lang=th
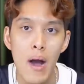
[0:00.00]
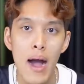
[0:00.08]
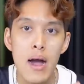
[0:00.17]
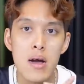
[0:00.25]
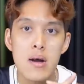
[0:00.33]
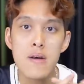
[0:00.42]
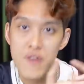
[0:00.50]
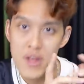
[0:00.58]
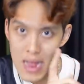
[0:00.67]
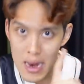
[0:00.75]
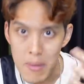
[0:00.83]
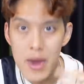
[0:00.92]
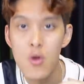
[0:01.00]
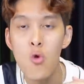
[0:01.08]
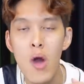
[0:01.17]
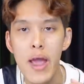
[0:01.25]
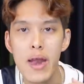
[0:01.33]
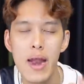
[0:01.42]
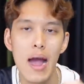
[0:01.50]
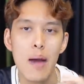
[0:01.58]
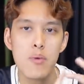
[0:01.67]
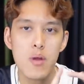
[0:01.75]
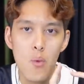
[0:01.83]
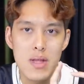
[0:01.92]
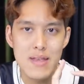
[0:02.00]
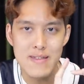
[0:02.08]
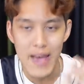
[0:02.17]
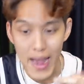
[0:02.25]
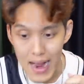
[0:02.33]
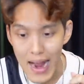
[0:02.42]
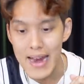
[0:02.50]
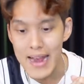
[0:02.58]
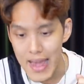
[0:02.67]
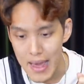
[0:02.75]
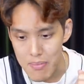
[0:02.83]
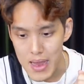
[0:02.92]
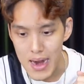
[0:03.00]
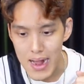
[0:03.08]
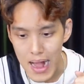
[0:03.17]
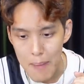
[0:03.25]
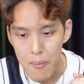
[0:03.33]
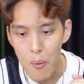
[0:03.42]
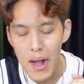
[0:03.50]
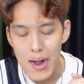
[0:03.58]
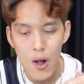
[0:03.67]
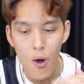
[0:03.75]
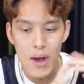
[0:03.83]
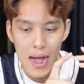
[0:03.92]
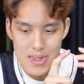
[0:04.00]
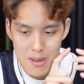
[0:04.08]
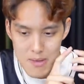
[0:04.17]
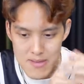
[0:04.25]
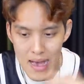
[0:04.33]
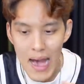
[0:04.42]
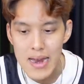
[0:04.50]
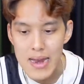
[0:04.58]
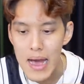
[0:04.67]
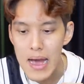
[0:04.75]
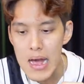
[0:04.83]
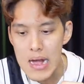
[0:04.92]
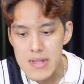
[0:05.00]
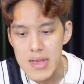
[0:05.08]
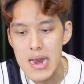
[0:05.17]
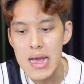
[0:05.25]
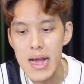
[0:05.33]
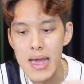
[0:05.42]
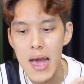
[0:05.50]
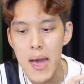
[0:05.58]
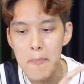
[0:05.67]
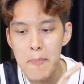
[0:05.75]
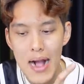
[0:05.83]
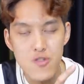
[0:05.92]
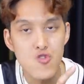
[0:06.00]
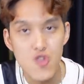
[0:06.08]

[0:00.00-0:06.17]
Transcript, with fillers: ว่า ฟิตทันไหมด้วยนะครับ หรือว่าจะใช้ใครในเกมนี้นะครับ เพราะว่ากองหลังธรรมชาติเนี่ย จะเหลือแค่ปาร์คจุ